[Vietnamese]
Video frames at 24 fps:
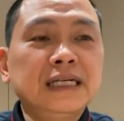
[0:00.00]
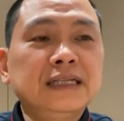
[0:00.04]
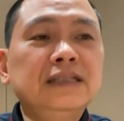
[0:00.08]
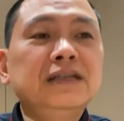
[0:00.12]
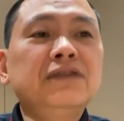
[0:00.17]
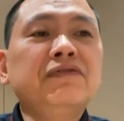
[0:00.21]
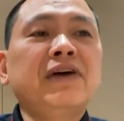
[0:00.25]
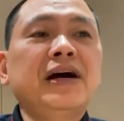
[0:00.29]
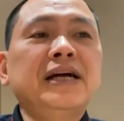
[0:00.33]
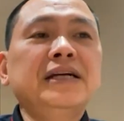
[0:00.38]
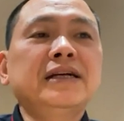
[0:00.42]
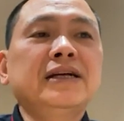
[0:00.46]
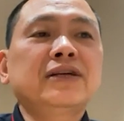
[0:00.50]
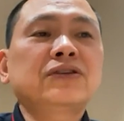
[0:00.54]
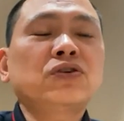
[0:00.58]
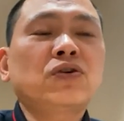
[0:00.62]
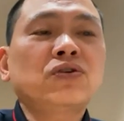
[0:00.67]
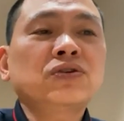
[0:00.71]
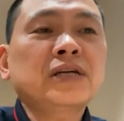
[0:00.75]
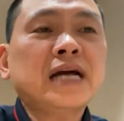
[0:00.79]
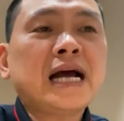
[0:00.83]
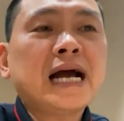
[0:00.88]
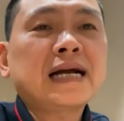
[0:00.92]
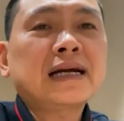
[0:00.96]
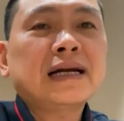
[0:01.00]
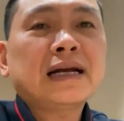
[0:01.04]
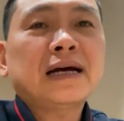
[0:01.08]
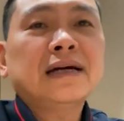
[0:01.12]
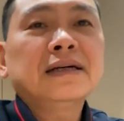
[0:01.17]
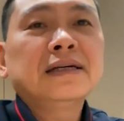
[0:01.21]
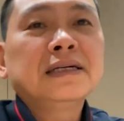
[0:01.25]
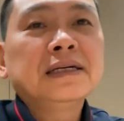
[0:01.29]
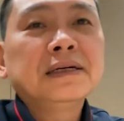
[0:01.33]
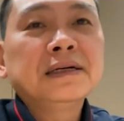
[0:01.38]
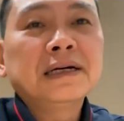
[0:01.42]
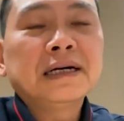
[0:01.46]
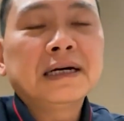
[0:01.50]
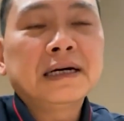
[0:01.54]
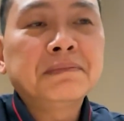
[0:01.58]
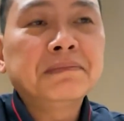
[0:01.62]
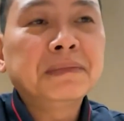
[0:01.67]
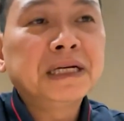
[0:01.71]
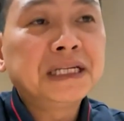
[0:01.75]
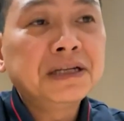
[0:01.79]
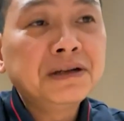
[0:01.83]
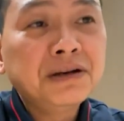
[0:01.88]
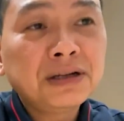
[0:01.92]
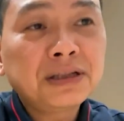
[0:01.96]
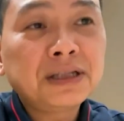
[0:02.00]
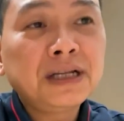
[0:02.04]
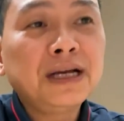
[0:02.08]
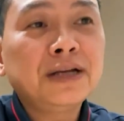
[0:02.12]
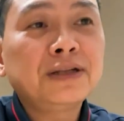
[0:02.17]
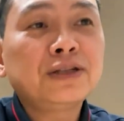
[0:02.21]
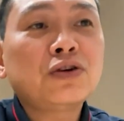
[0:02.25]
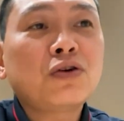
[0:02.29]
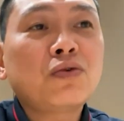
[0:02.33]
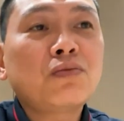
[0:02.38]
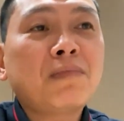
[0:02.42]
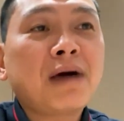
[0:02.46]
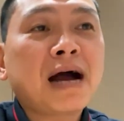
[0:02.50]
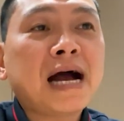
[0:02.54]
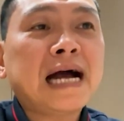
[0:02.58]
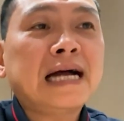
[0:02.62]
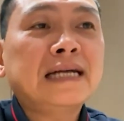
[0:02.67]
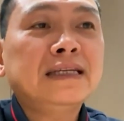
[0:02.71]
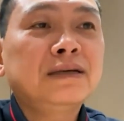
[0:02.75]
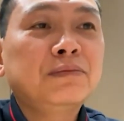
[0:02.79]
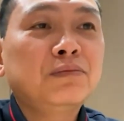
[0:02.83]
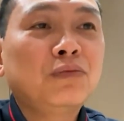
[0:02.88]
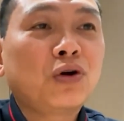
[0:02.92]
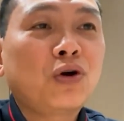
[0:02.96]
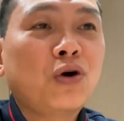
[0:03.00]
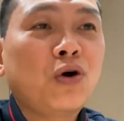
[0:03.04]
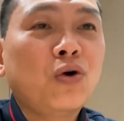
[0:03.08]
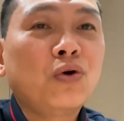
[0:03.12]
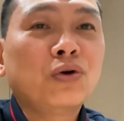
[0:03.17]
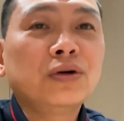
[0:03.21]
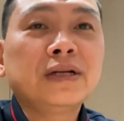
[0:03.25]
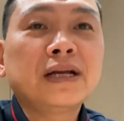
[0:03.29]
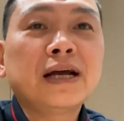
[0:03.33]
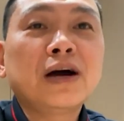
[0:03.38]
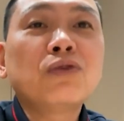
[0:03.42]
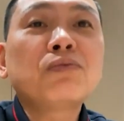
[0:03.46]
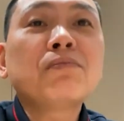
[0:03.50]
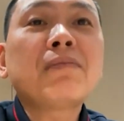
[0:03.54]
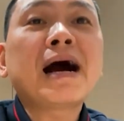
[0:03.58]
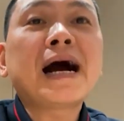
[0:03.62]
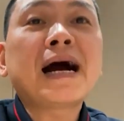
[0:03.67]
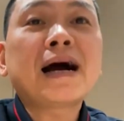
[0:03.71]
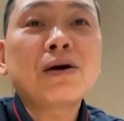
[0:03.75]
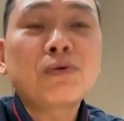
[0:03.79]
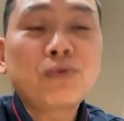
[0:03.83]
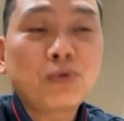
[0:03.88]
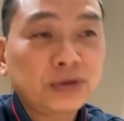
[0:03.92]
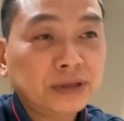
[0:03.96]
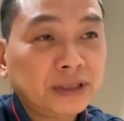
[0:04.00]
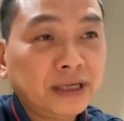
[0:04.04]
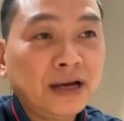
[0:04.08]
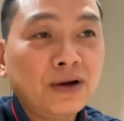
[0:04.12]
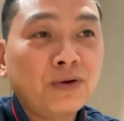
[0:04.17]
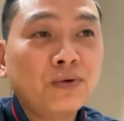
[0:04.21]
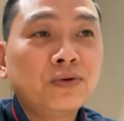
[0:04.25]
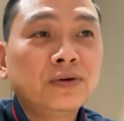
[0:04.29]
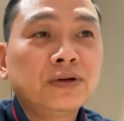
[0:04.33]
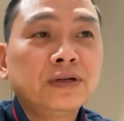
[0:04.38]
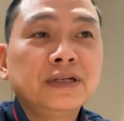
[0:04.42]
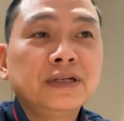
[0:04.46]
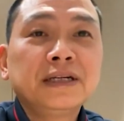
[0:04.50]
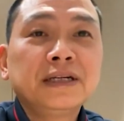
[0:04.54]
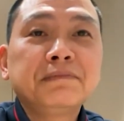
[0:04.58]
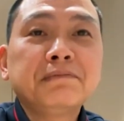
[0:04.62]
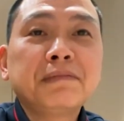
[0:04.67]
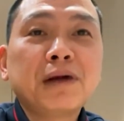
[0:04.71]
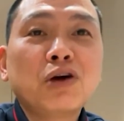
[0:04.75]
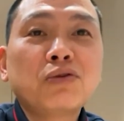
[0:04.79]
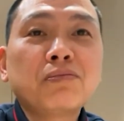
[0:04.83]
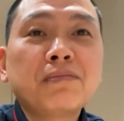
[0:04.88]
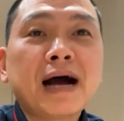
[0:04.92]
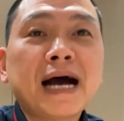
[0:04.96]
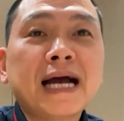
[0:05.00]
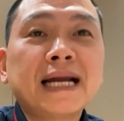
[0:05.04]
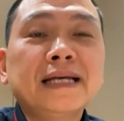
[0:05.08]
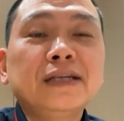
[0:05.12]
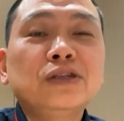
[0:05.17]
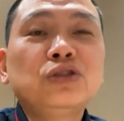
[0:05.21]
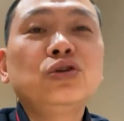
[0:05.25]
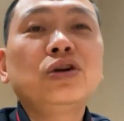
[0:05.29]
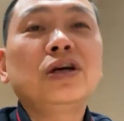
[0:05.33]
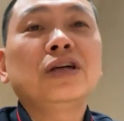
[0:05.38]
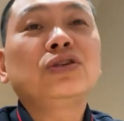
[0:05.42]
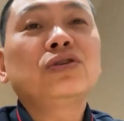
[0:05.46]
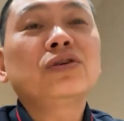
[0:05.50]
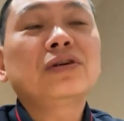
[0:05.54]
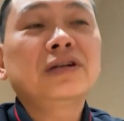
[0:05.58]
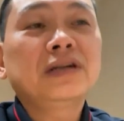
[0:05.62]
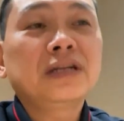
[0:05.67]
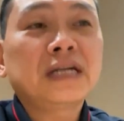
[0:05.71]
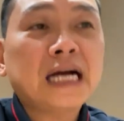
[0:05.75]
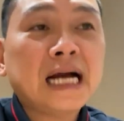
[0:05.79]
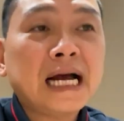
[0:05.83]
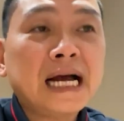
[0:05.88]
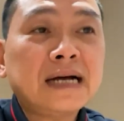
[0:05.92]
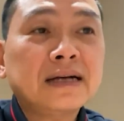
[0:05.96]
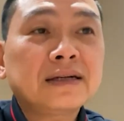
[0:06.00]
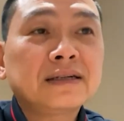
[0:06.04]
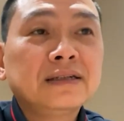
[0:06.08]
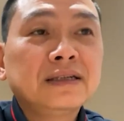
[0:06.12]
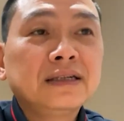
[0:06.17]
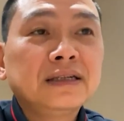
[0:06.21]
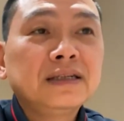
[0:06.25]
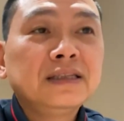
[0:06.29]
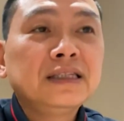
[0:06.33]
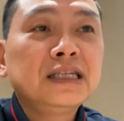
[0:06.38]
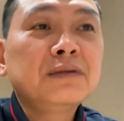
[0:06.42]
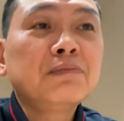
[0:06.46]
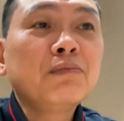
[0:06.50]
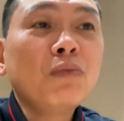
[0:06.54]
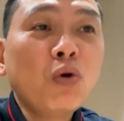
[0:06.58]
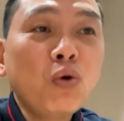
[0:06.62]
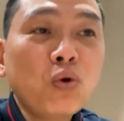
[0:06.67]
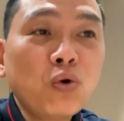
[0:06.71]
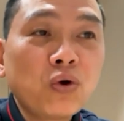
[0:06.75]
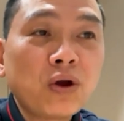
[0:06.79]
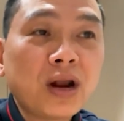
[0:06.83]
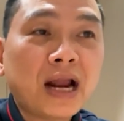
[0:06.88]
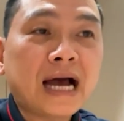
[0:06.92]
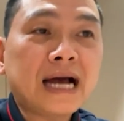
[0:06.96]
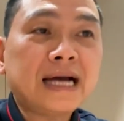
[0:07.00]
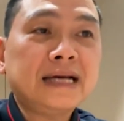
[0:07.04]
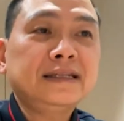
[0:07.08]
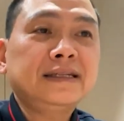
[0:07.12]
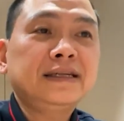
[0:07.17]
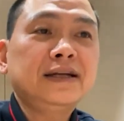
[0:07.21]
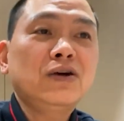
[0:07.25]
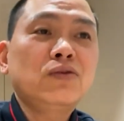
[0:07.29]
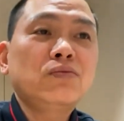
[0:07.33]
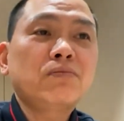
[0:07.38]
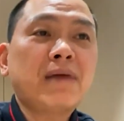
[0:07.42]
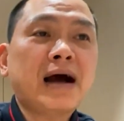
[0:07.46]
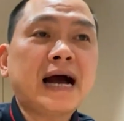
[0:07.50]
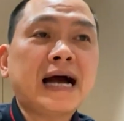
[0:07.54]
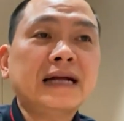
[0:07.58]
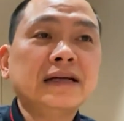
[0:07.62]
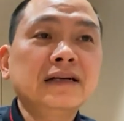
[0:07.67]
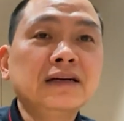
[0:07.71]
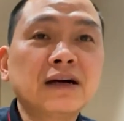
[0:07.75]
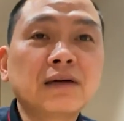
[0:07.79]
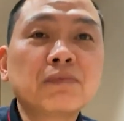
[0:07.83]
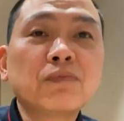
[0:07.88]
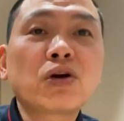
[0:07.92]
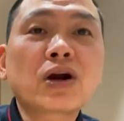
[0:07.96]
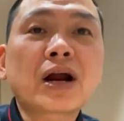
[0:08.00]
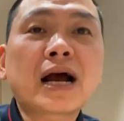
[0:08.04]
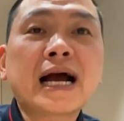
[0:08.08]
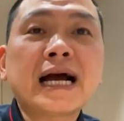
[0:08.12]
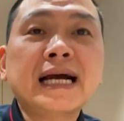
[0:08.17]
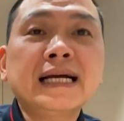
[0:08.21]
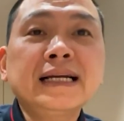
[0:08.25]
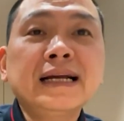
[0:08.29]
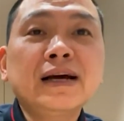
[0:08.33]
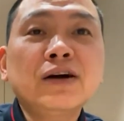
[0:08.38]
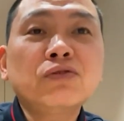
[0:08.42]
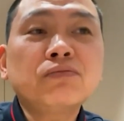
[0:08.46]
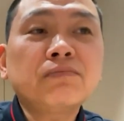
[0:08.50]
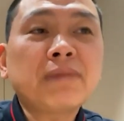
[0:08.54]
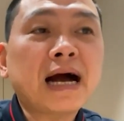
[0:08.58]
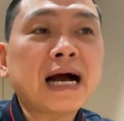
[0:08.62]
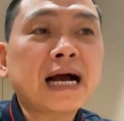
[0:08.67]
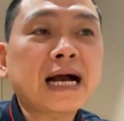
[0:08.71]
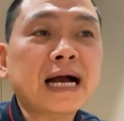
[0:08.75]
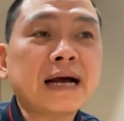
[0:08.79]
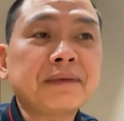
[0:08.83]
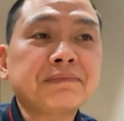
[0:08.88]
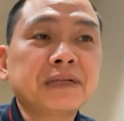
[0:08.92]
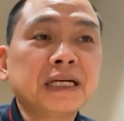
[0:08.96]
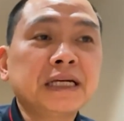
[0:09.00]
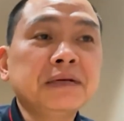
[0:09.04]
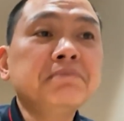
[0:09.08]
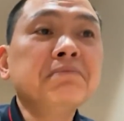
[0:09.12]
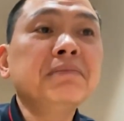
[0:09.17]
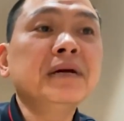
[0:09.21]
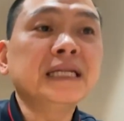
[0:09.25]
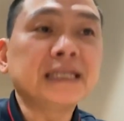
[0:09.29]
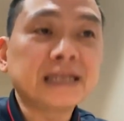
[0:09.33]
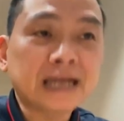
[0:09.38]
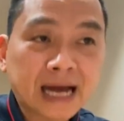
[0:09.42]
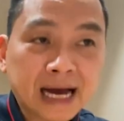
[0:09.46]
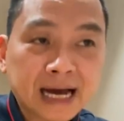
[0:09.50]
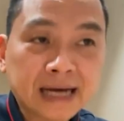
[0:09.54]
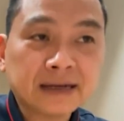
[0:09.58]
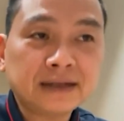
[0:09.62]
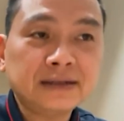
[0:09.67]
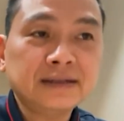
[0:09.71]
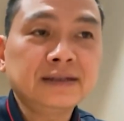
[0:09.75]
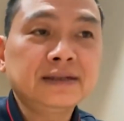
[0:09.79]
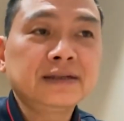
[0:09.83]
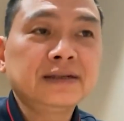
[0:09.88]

Như vậy là rõ ràng là mình đưa tiền cho ông bà, nhưng một hồi là ông bà không có tiêu mà ông bà lại chuyển cho người khác. Nhưng bù lại thì ông bà được một cái là ông bà cảm thấy bình an.